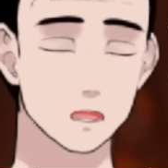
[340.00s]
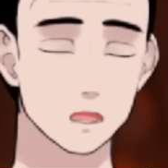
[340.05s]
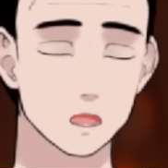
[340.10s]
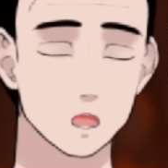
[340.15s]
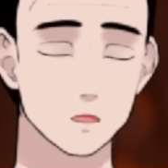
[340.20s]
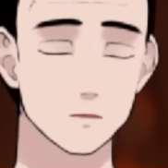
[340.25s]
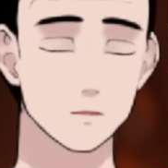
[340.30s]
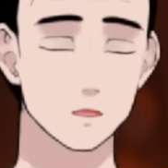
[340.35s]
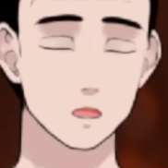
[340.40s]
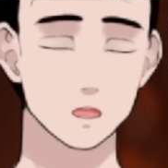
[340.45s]

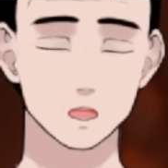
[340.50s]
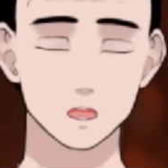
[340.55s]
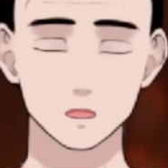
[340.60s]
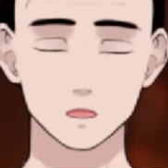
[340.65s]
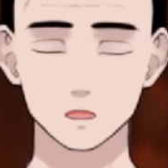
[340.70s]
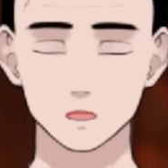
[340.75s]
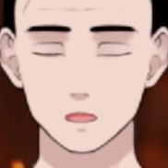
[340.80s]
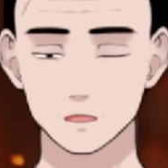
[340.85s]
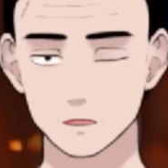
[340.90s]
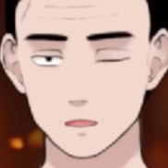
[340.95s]
皆さんこれ
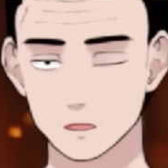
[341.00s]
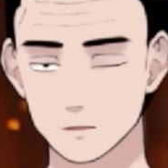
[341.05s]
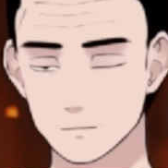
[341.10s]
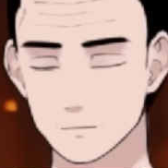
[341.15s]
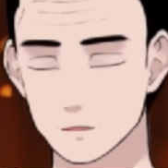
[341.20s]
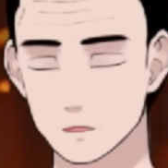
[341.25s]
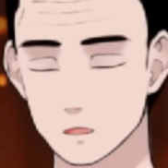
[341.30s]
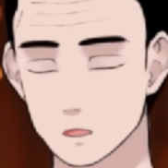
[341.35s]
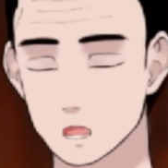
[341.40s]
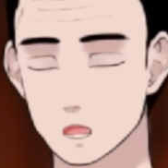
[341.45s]
ね、ど
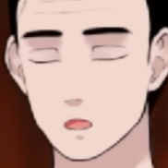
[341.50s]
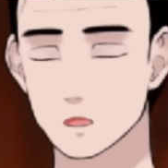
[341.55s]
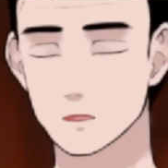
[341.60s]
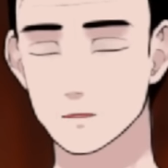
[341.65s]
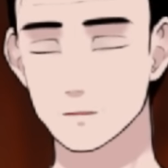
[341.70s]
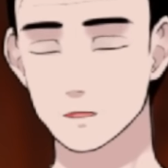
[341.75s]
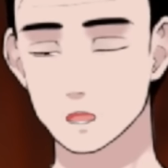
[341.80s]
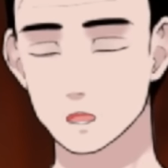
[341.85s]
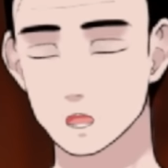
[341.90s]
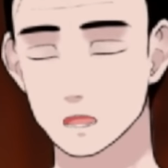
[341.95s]
んなこと、
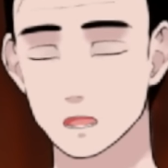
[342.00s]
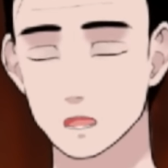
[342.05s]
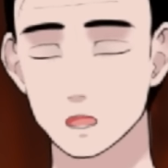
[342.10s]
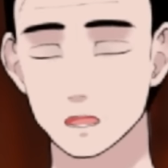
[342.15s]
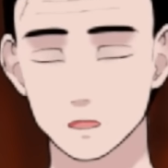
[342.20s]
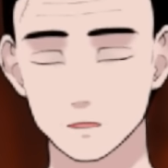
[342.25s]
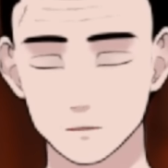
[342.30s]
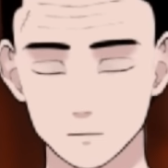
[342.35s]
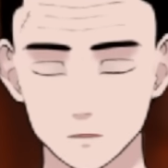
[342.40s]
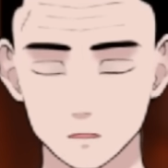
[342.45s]
もうこれ
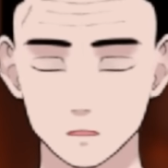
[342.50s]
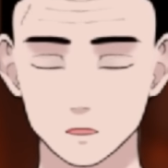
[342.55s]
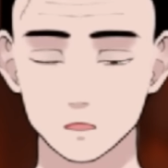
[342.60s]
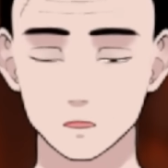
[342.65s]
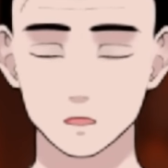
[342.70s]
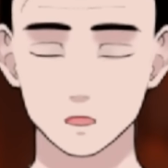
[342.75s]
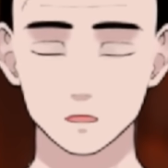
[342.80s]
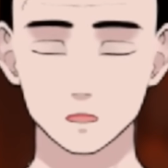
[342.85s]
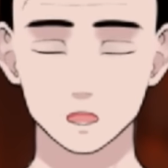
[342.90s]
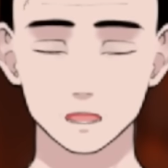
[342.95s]
どんど
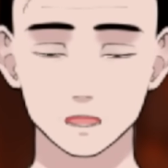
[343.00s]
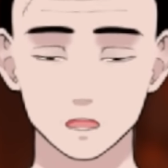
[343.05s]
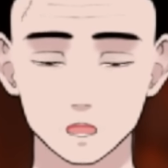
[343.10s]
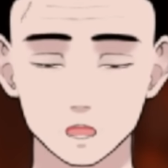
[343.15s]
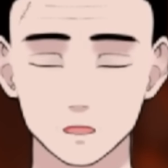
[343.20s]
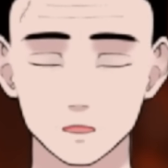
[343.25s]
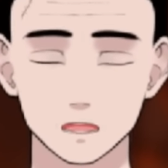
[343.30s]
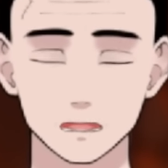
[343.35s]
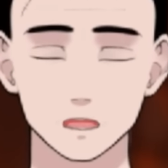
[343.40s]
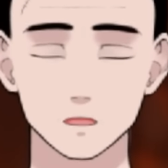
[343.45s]
んやります。
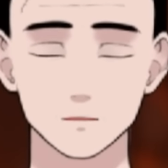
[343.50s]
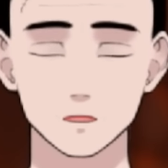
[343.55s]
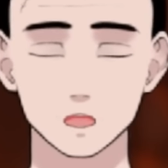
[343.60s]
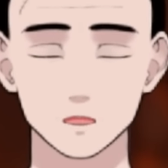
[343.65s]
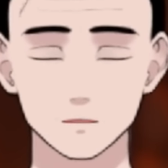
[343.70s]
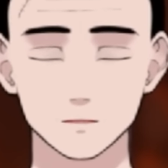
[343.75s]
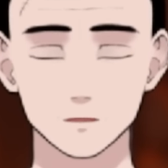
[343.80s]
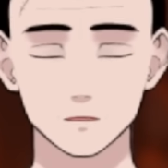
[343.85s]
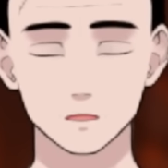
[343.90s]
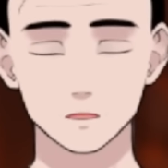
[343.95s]
ど
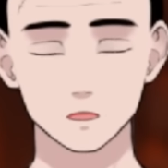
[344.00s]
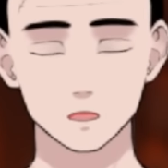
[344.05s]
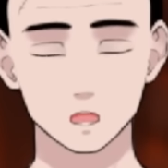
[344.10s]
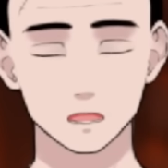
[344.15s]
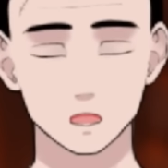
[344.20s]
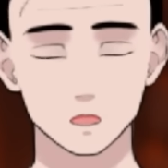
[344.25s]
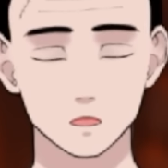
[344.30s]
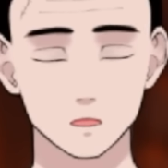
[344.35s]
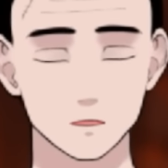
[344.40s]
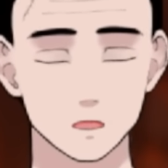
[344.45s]
んどんやりま
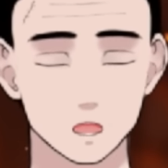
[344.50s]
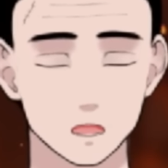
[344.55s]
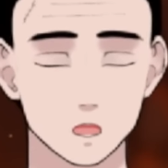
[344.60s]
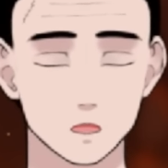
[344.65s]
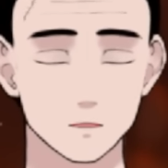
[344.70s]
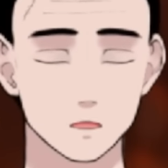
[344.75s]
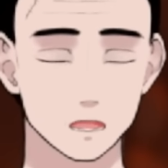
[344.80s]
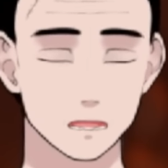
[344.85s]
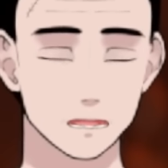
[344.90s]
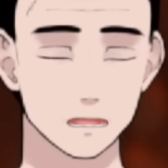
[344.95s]
す。
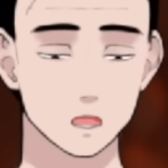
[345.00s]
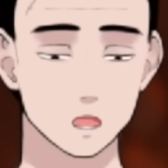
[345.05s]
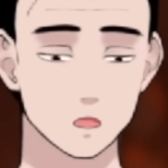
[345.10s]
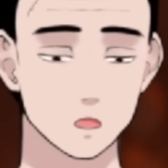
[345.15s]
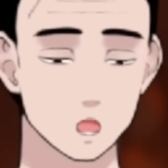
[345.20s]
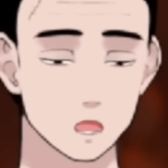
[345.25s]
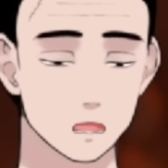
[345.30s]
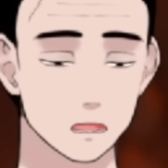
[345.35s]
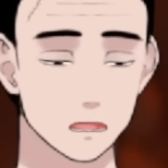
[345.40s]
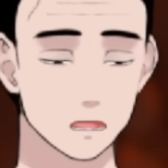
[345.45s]
ね、思
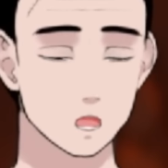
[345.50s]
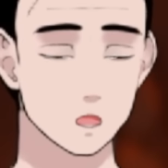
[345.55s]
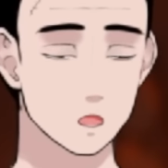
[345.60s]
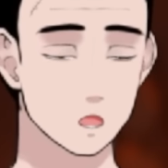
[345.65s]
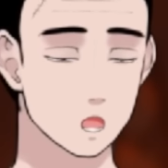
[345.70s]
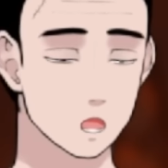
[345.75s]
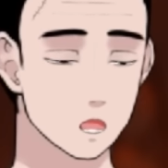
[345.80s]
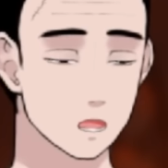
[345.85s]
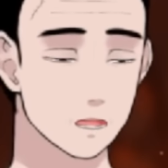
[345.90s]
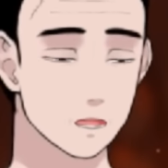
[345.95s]
い
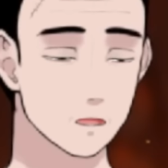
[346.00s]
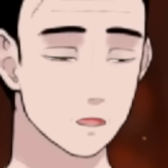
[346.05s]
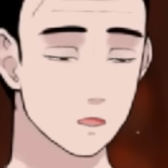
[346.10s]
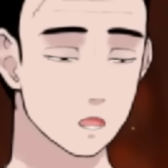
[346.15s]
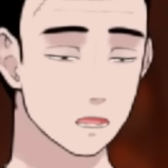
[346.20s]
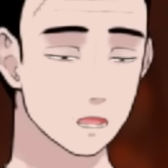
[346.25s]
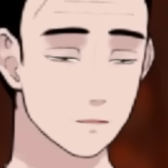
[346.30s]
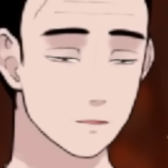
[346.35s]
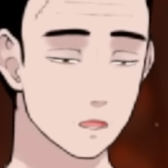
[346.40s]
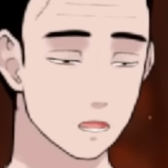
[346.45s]
出すとね、
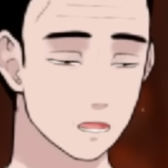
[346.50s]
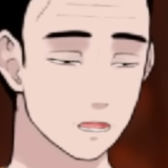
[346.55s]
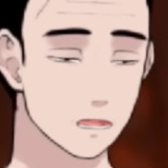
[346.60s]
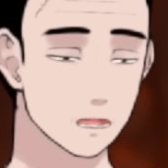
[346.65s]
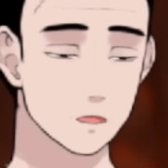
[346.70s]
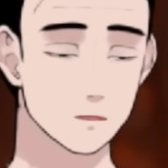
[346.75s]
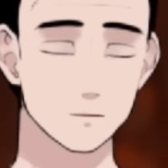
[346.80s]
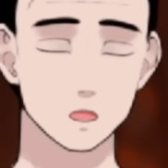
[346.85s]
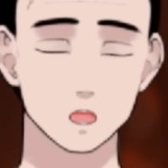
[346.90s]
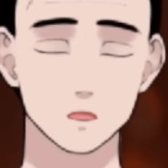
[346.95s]

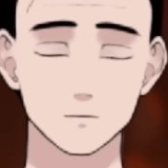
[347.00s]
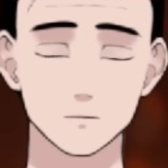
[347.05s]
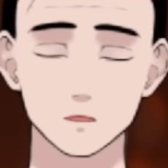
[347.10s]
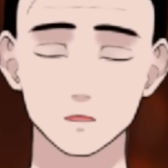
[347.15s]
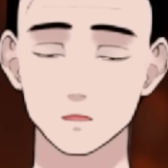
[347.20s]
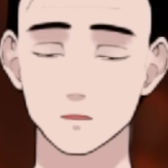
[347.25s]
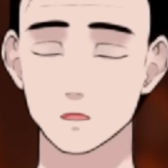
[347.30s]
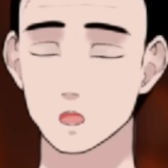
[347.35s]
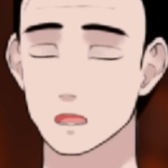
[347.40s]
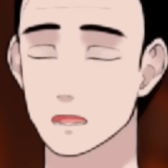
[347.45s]

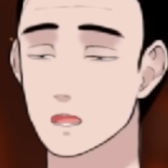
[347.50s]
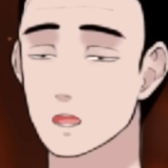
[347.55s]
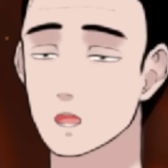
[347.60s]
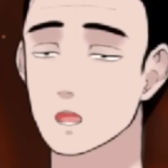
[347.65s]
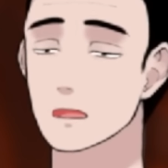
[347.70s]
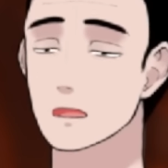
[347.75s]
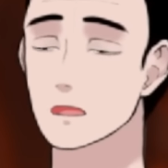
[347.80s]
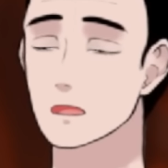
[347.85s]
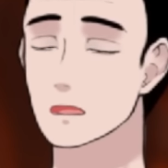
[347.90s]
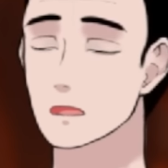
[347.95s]
12月の
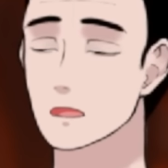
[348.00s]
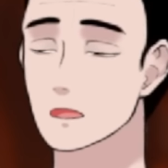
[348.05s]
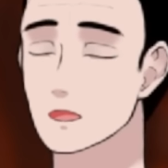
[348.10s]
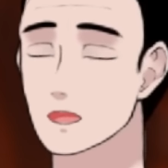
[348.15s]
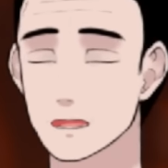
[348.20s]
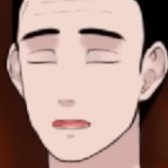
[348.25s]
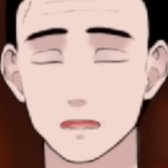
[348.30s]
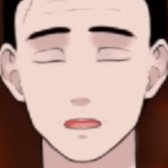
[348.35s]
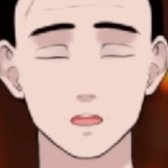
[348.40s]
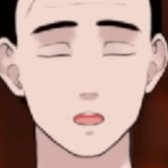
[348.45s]
終わり
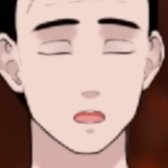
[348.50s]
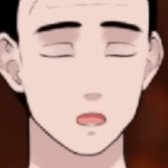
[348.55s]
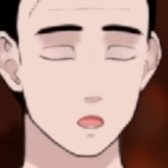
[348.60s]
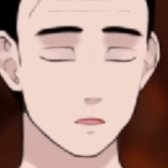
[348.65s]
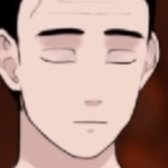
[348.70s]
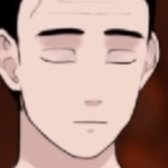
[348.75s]
ですよ。